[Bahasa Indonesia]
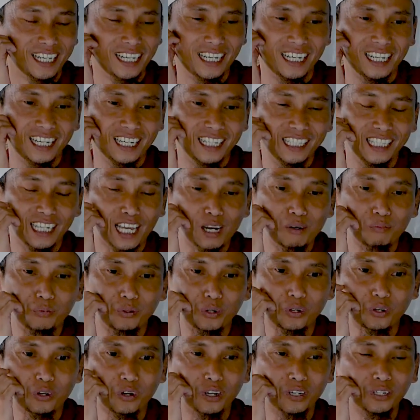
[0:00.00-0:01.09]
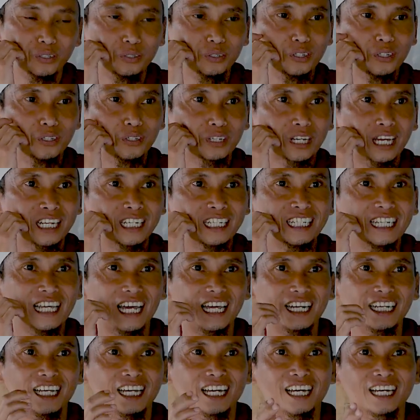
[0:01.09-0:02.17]
uh, di Al-Furqan dulu kan
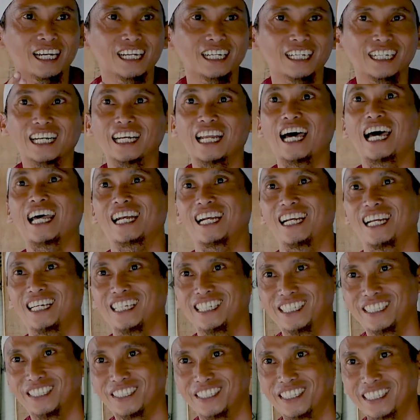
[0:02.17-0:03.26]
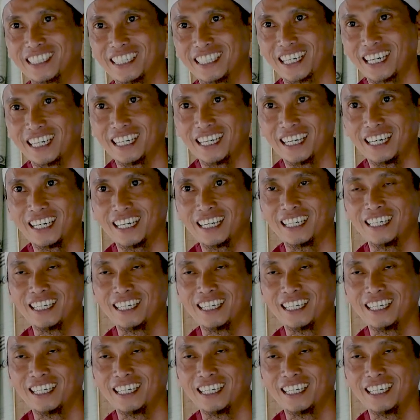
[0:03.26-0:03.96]
tidak ada gelar lah gitu, tidak ada